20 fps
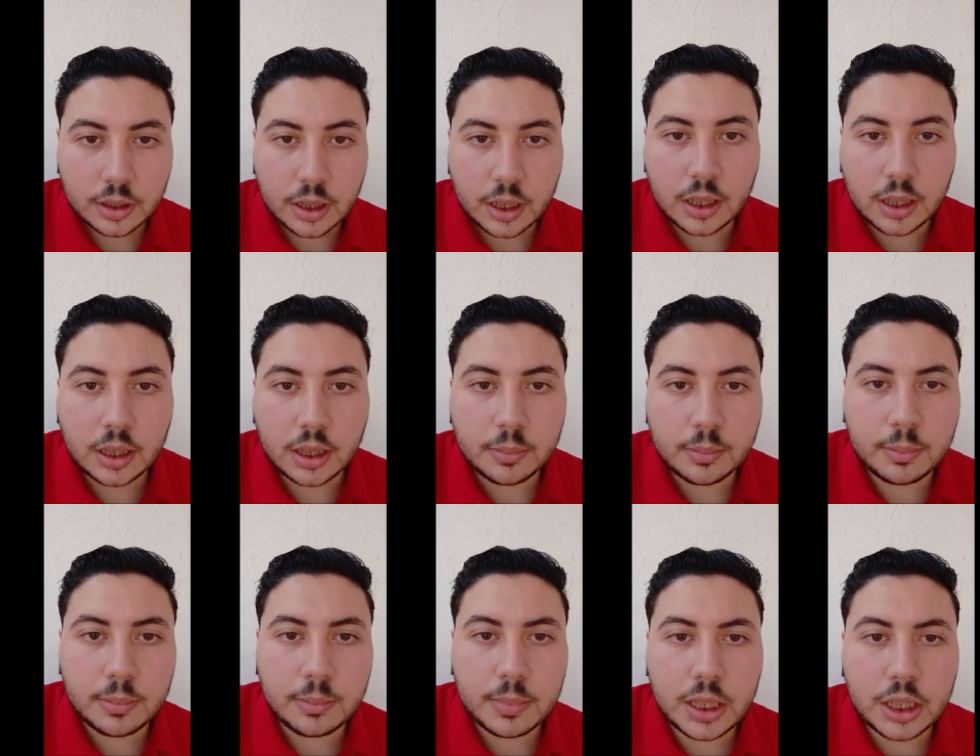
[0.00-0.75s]

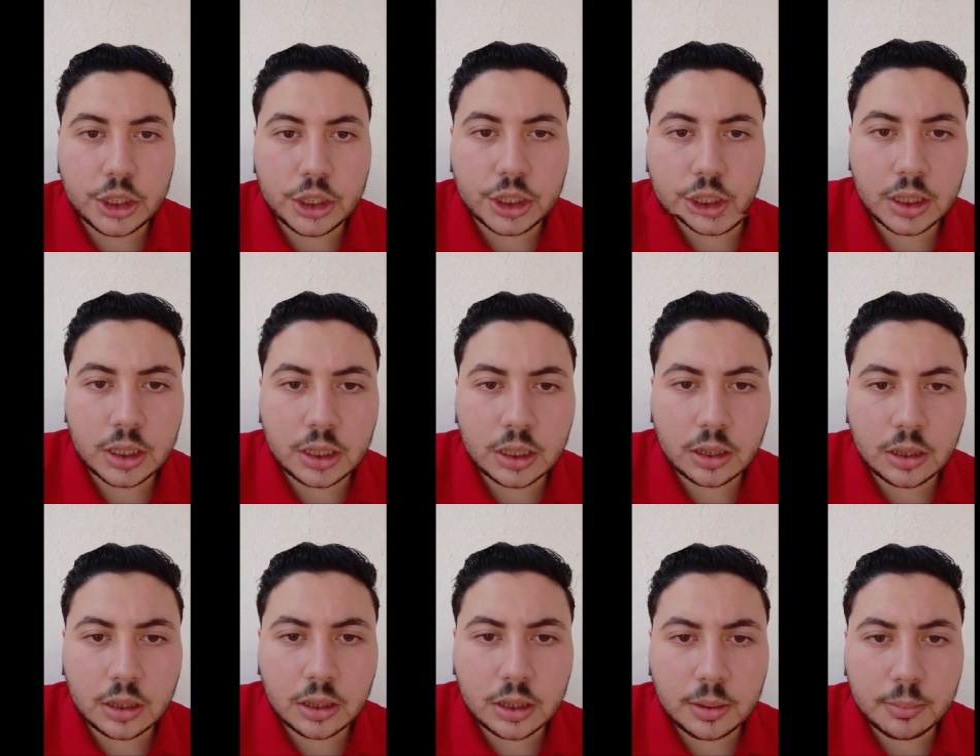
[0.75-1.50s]
آه، ماشي اي
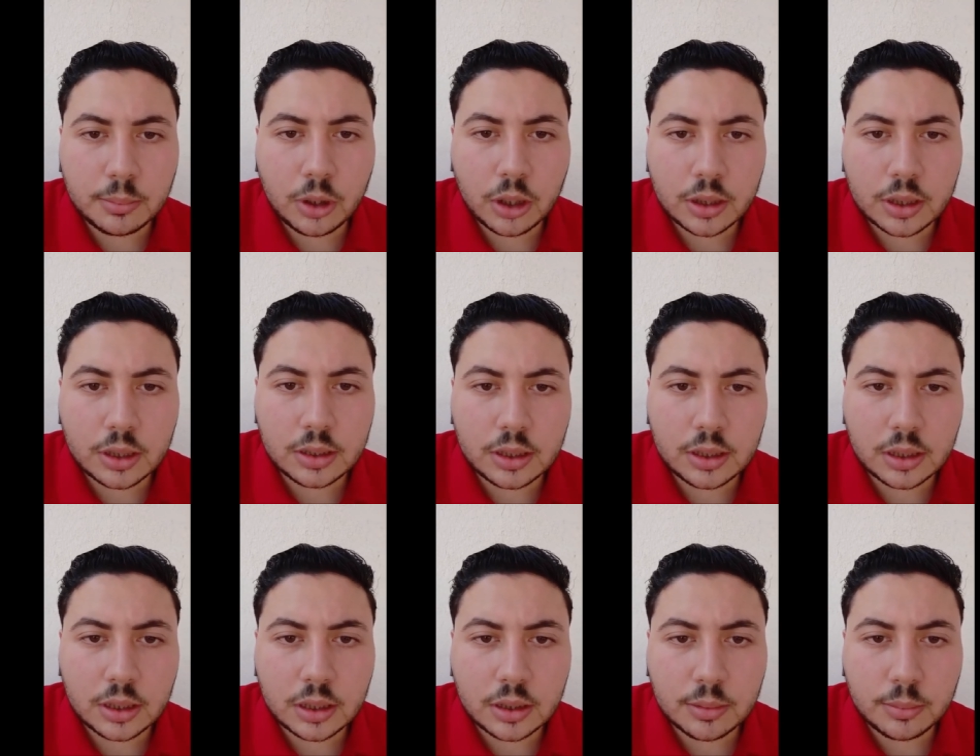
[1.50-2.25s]
اي
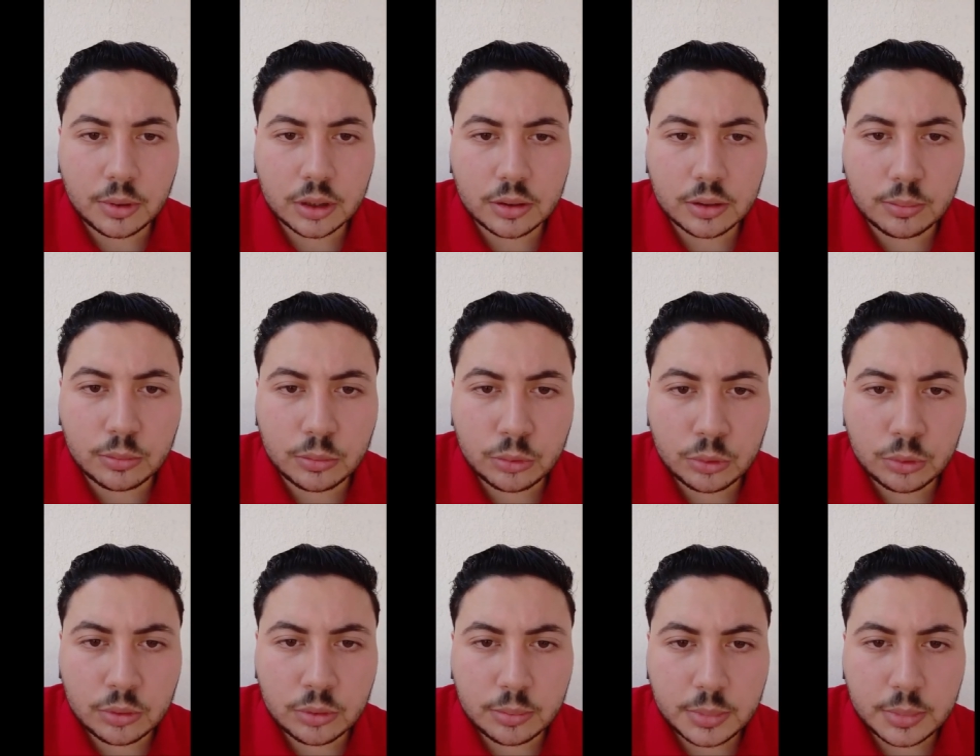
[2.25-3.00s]
ماركتنج
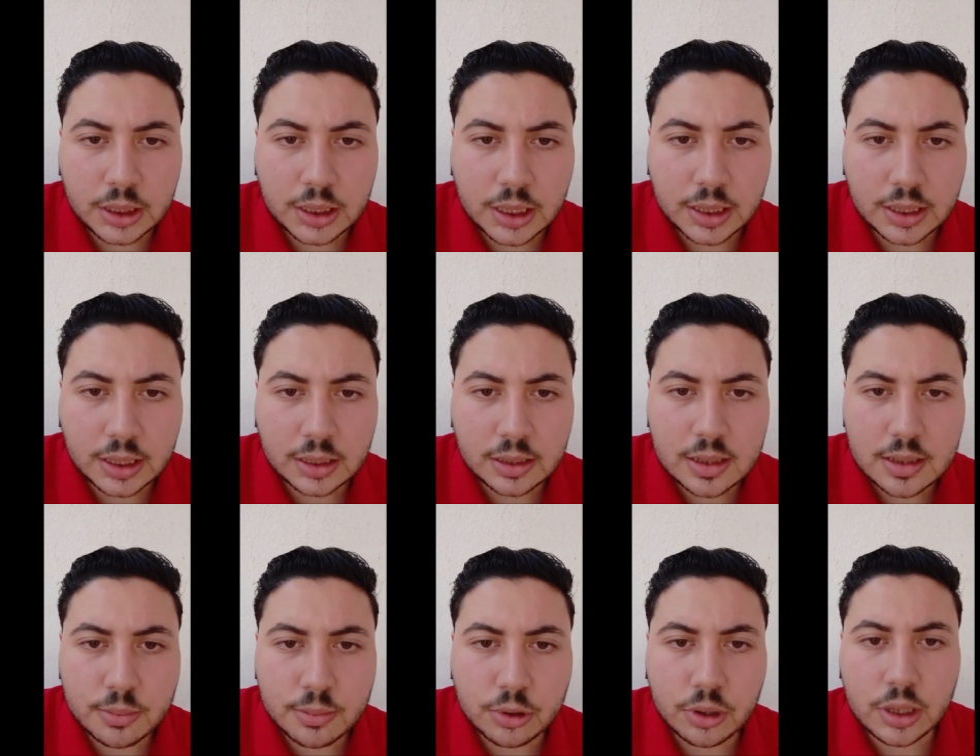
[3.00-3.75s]
مضمون مينا
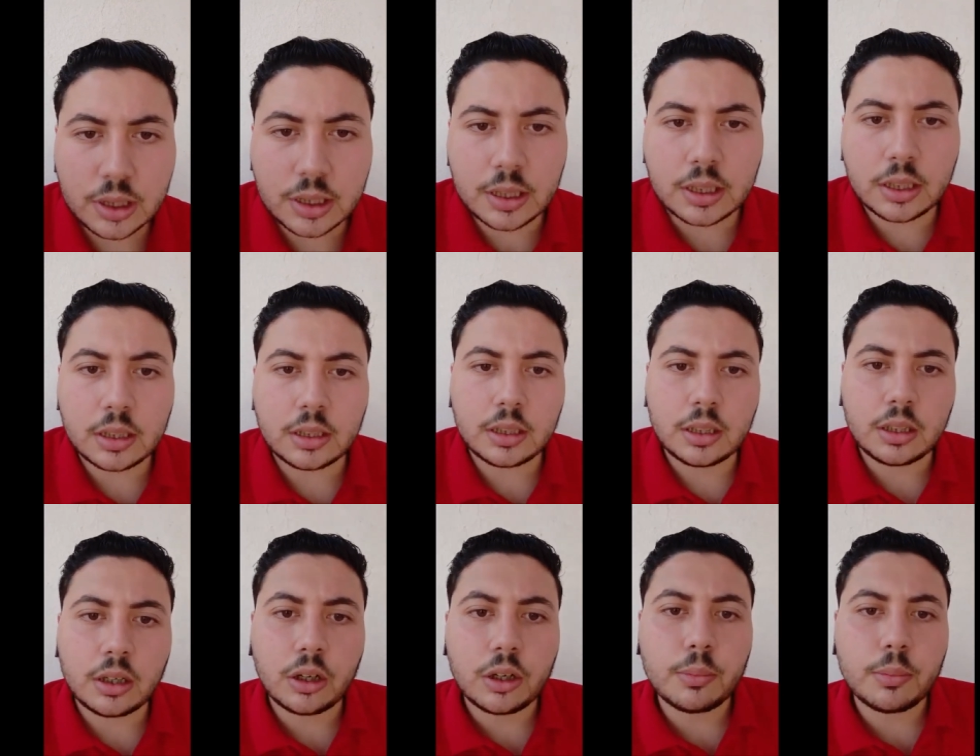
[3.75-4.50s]
جرجس بيقول لي ايه
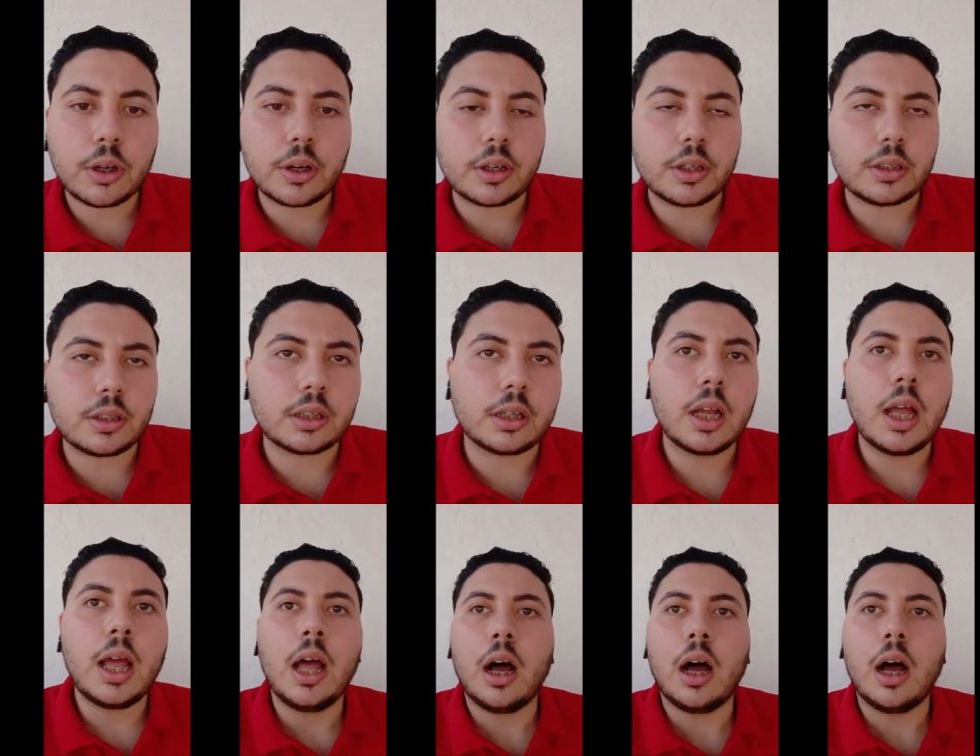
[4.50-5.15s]
اي اي ماركتنج